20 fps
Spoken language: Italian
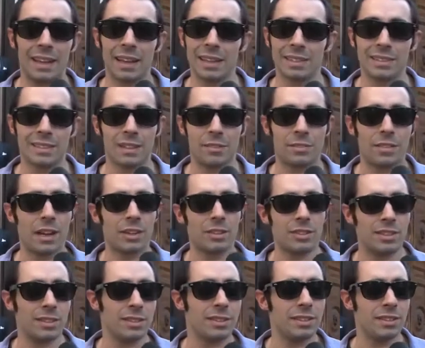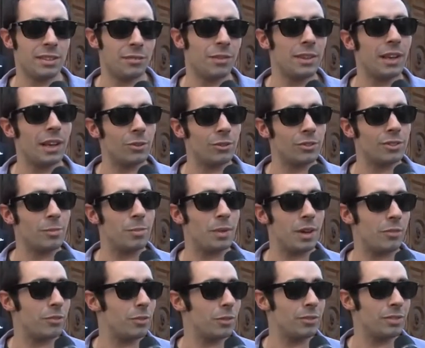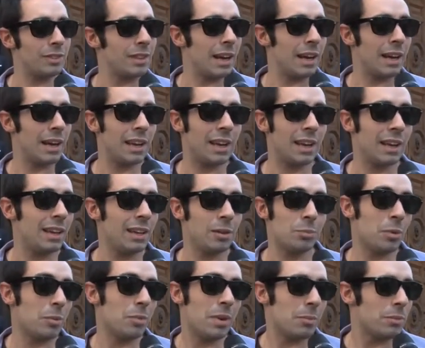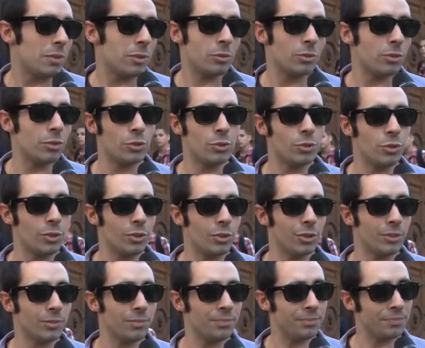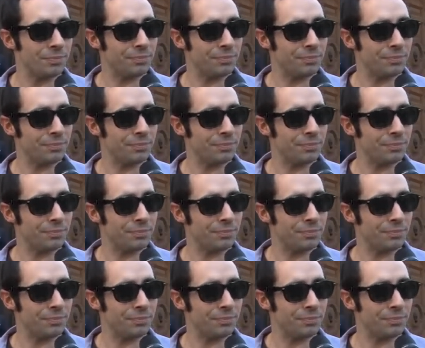Essere fragili significa non saper affrontare i problemi di ogni giorno